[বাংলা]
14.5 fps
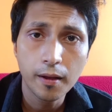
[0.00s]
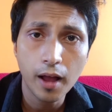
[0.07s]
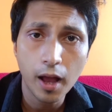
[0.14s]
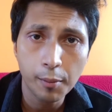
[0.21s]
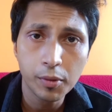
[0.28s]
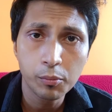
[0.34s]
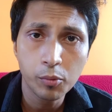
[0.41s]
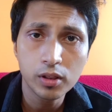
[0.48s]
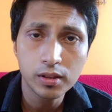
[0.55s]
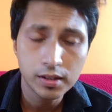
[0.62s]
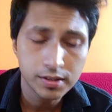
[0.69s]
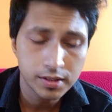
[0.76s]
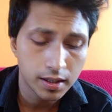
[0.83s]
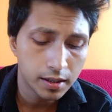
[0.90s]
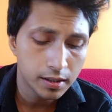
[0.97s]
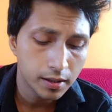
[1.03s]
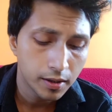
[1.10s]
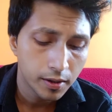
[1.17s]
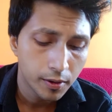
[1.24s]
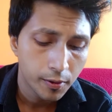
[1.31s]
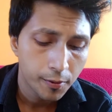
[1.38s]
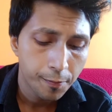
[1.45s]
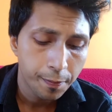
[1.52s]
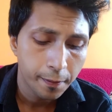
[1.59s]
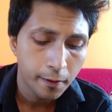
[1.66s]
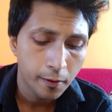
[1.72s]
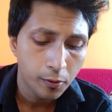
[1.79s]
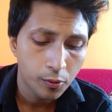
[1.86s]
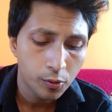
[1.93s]
আমি বলতে চাই
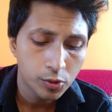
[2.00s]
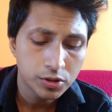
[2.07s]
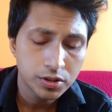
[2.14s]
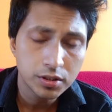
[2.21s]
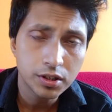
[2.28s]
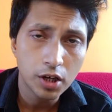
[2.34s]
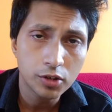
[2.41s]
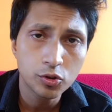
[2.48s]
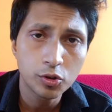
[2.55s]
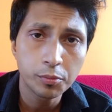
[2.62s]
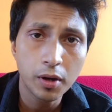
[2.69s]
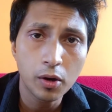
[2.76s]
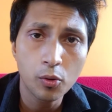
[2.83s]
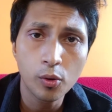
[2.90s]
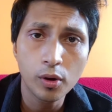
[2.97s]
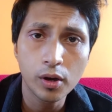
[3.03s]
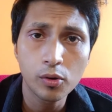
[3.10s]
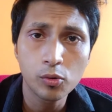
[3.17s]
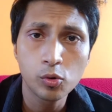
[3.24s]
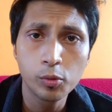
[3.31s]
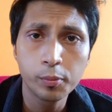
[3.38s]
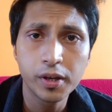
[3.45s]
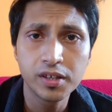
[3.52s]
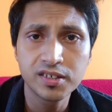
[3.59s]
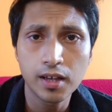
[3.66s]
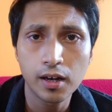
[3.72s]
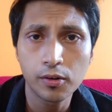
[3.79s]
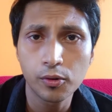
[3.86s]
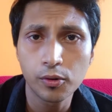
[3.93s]
ওর যে শাশুড়ি মা ওকে খুব
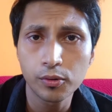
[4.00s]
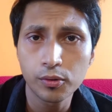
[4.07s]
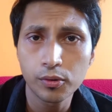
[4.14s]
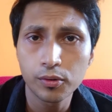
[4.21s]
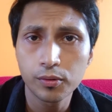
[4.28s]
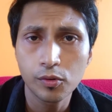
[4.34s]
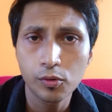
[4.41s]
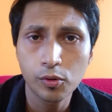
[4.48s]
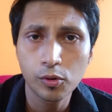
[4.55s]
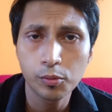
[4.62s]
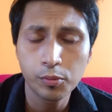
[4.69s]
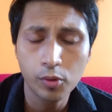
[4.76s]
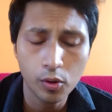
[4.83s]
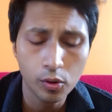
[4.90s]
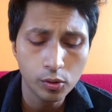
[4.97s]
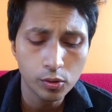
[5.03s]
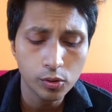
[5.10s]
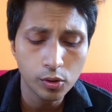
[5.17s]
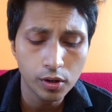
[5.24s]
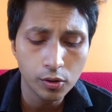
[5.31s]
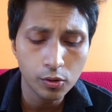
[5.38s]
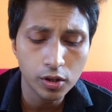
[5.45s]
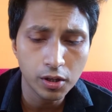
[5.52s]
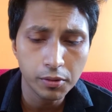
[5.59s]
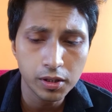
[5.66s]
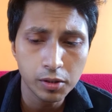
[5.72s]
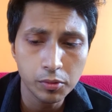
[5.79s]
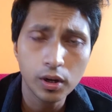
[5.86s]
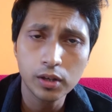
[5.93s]
ইনসাল্ট করতো খুব অন্য ধরনের
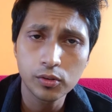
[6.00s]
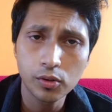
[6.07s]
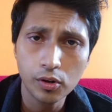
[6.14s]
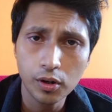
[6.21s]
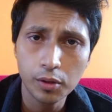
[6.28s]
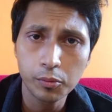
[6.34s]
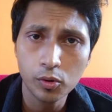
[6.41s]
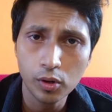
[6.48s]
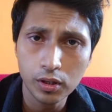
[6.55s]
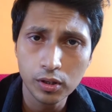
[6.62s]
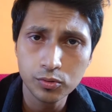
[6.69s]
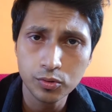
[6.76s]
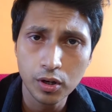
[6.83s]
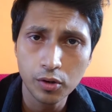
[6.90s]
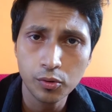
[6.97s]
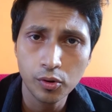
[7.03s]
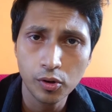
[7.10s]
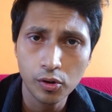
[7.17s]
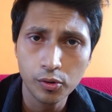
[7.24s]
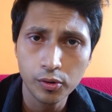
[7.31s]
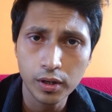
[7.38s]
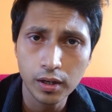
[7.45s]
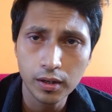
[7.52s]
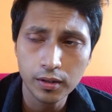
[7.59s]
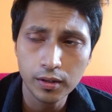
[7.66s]
কথাবার্তি বলে এক ধরনের এমন কথা শোনানো হলো ওকে